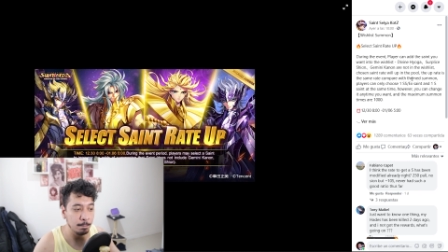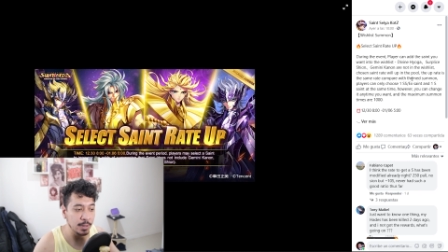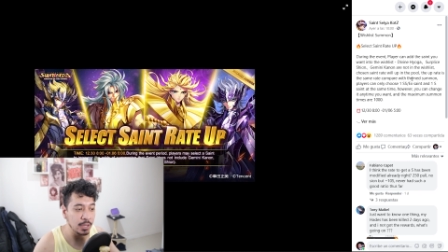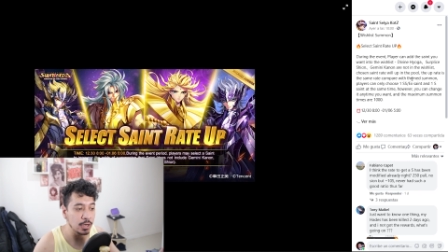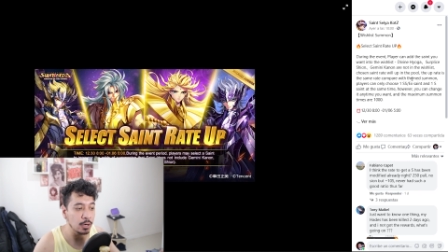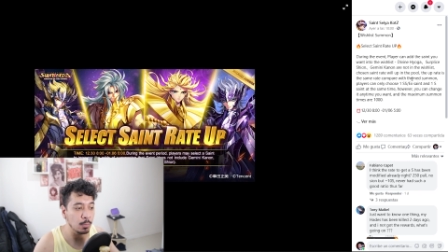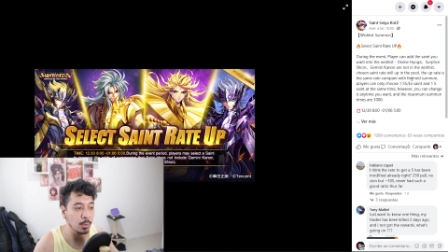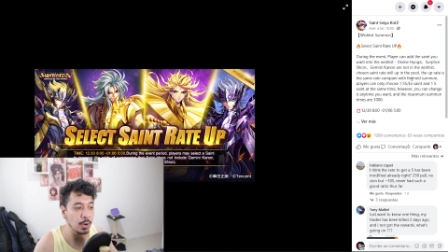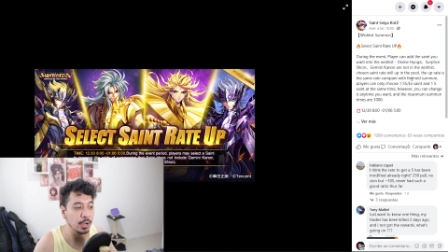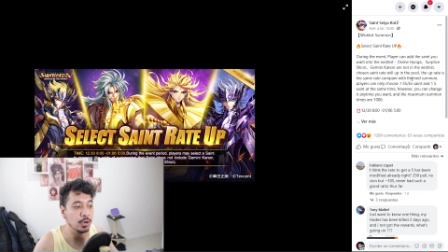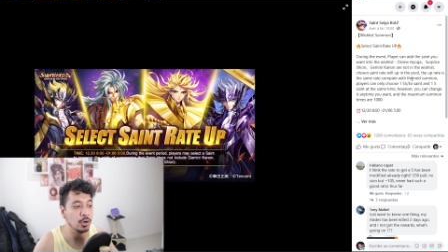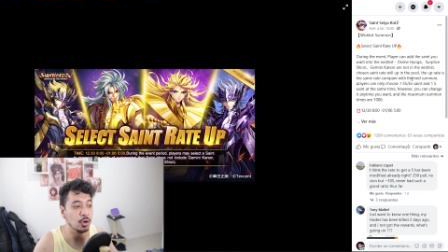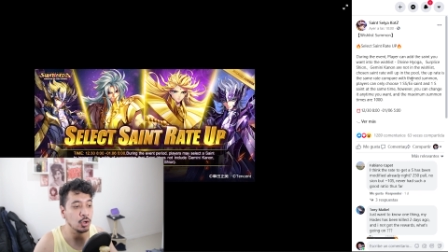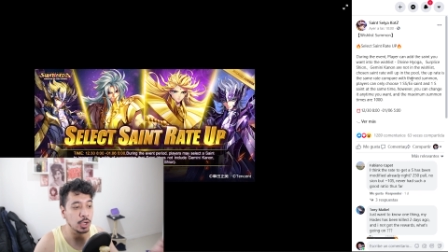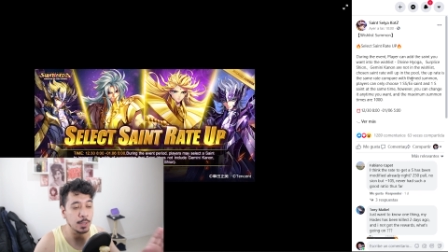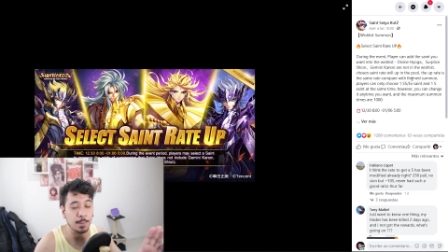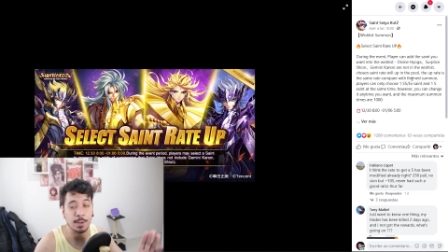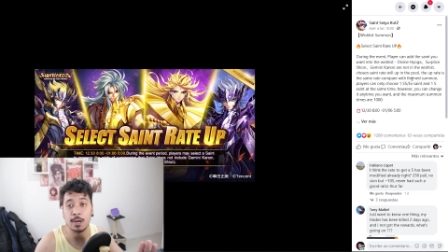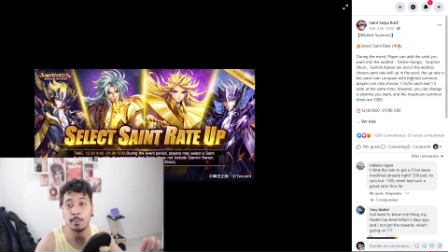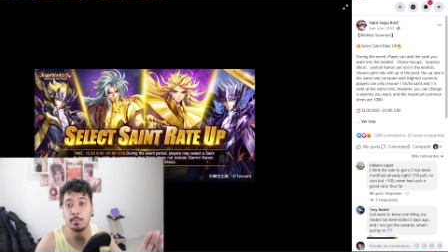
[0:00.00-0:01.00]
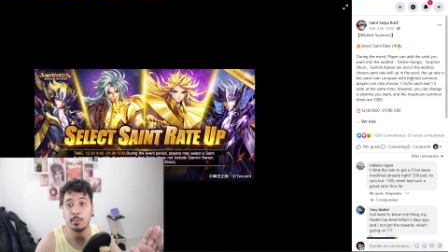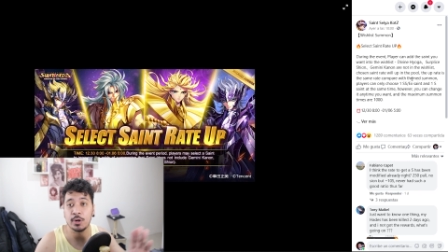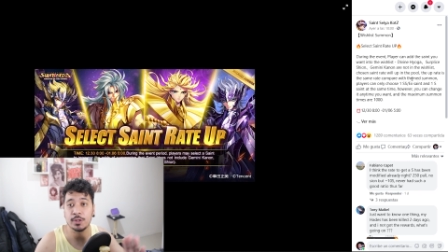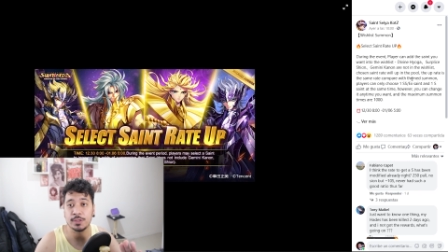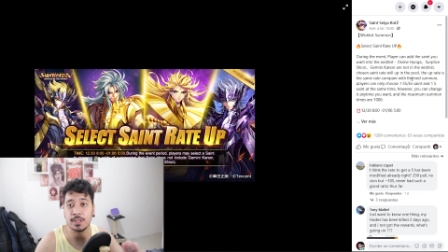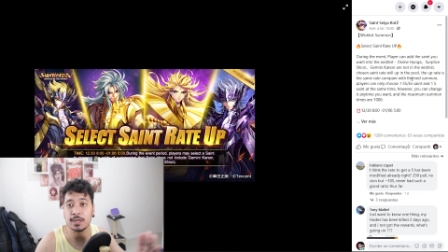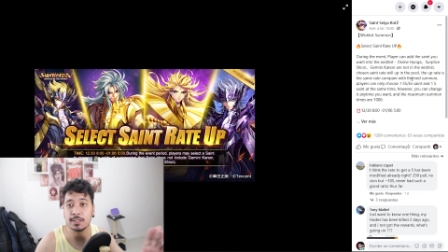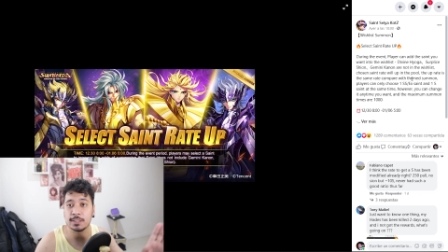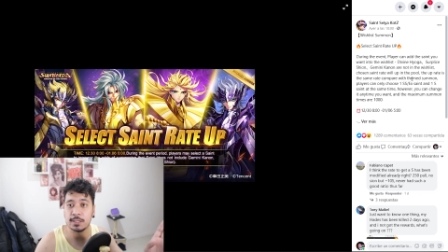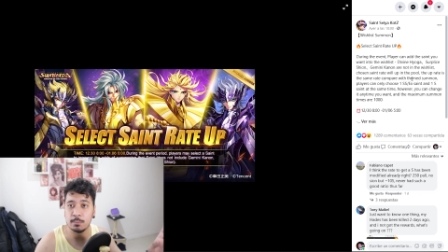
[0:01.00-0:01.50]
pero bueno, los que van a
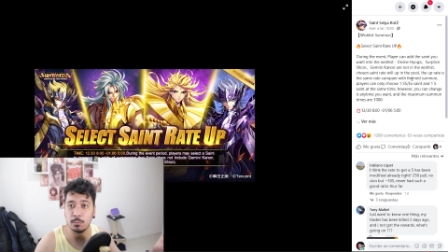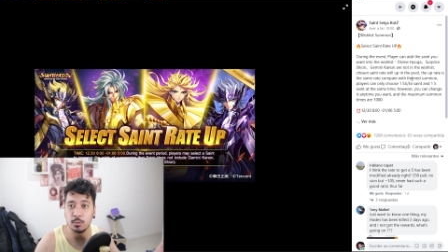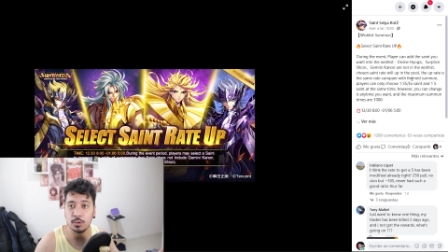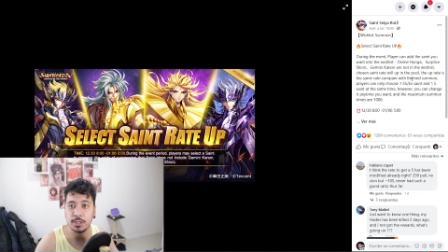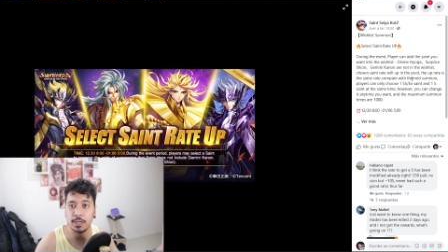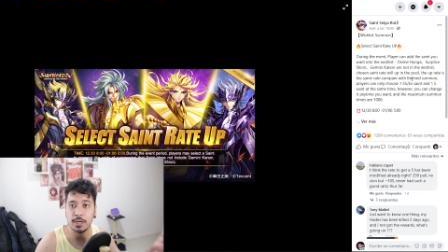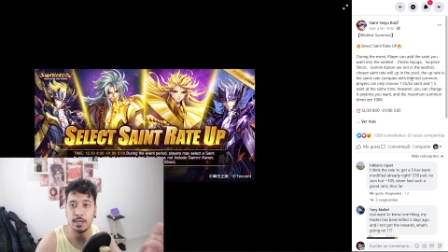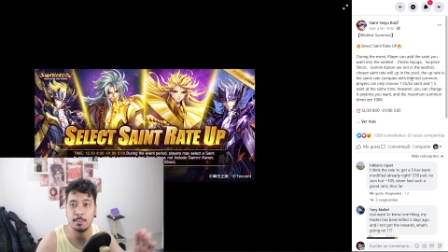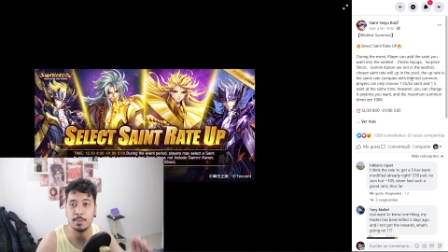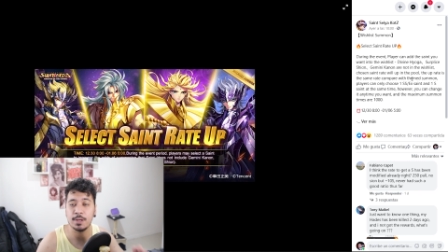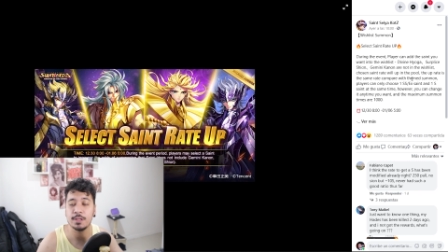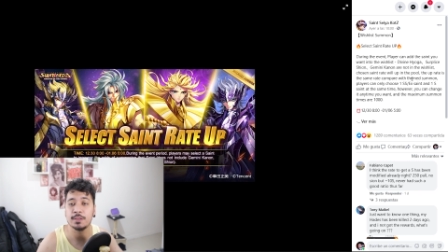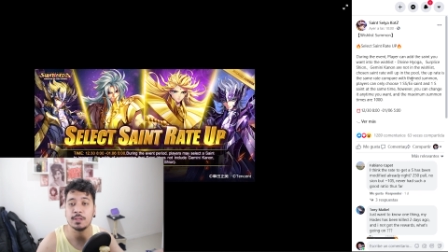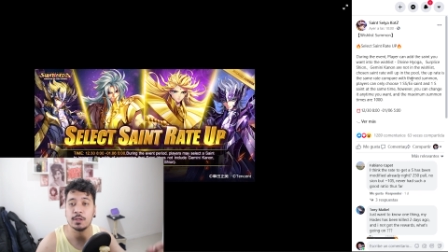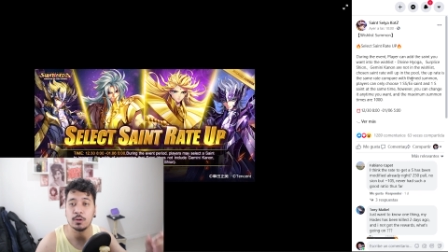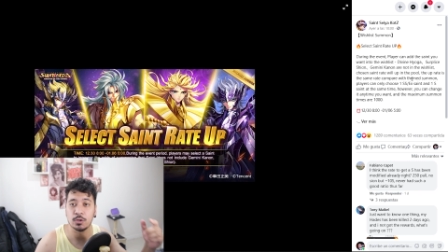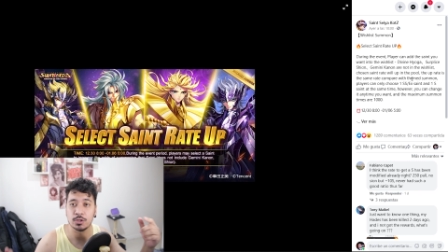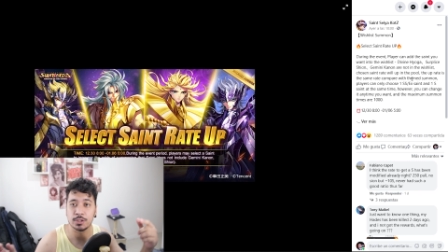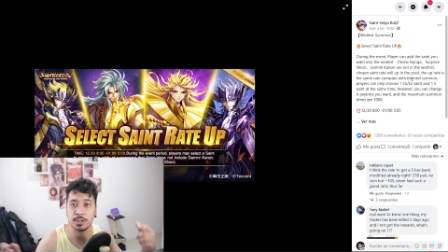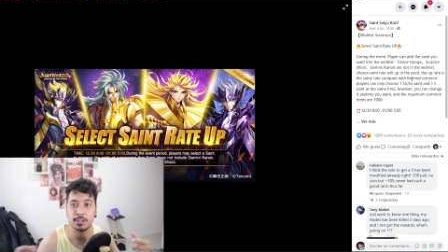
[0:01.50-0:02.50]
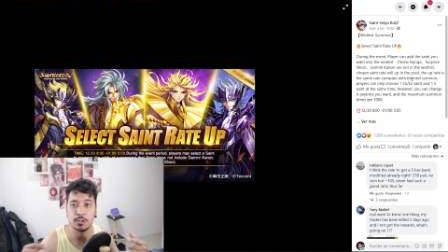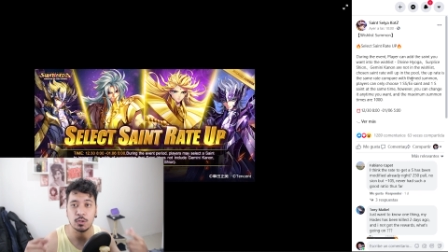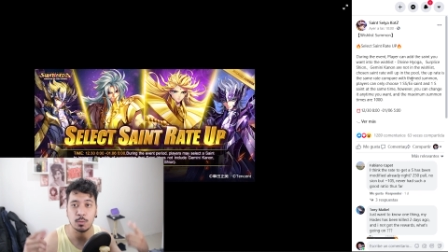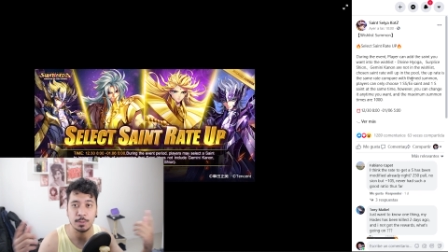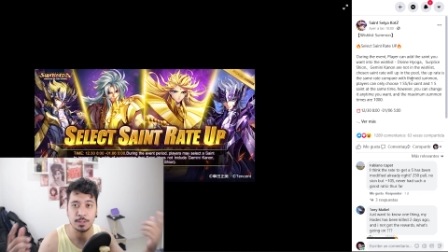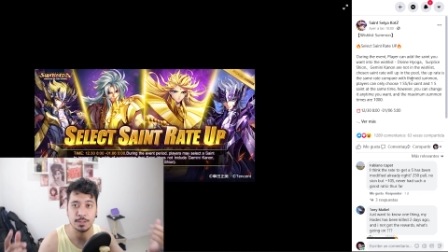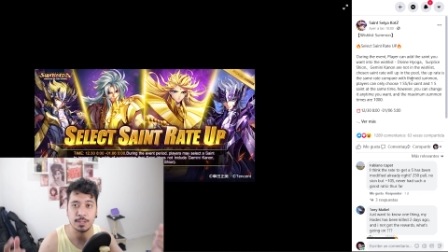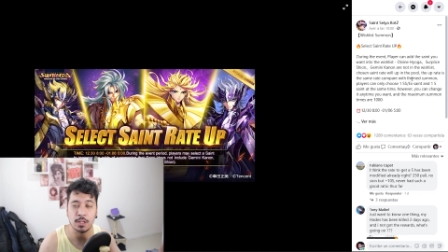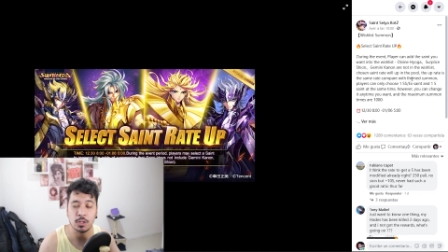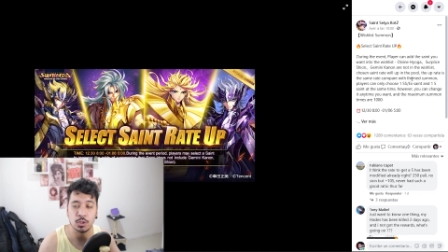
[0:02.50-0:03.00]
poder estar simultáneamente con rate
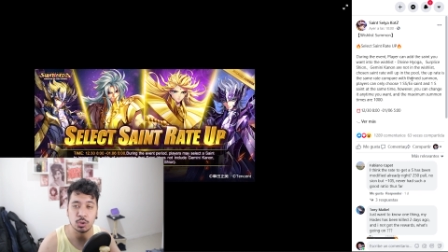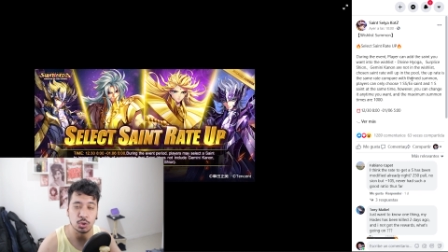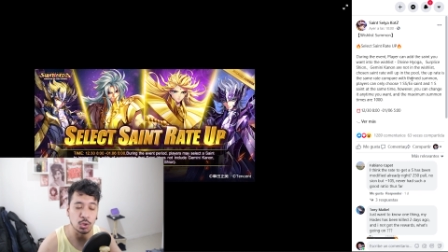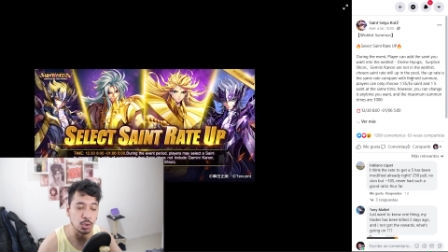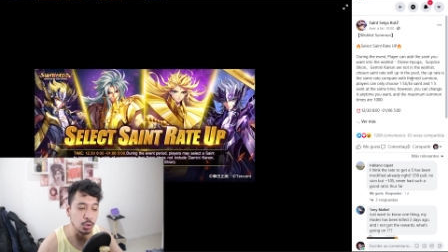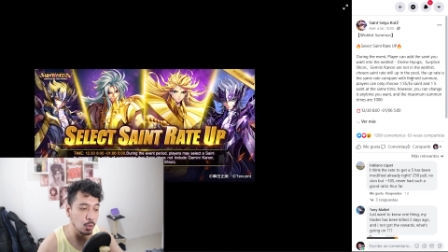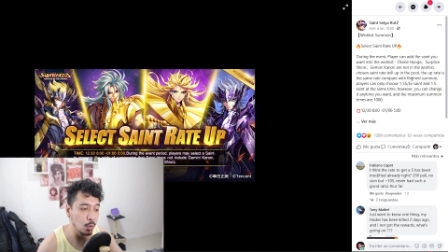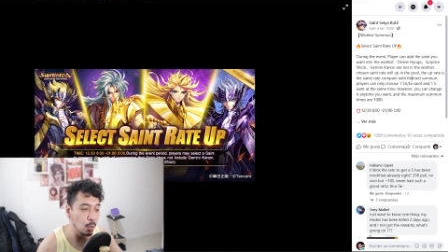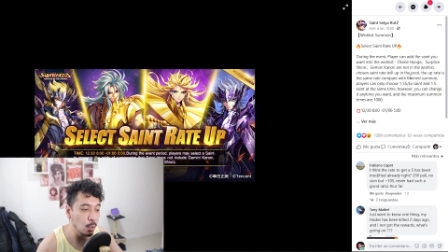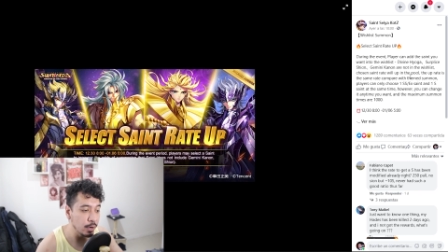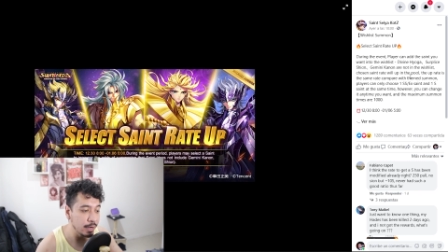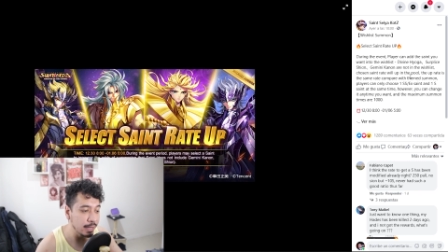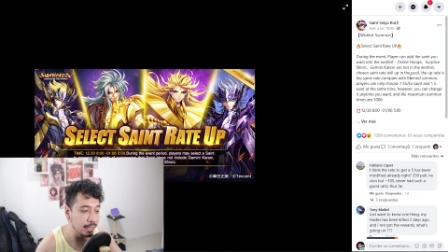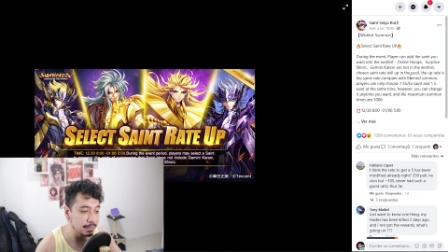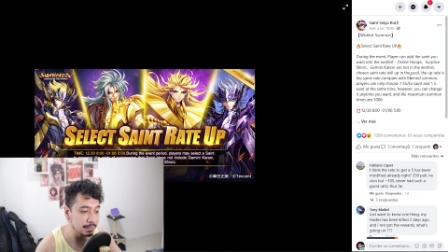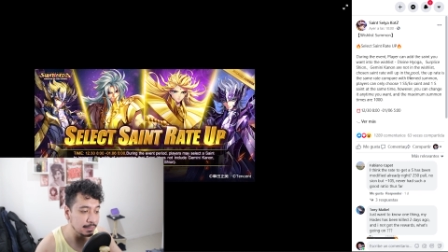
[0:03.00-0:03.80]
aumentado son un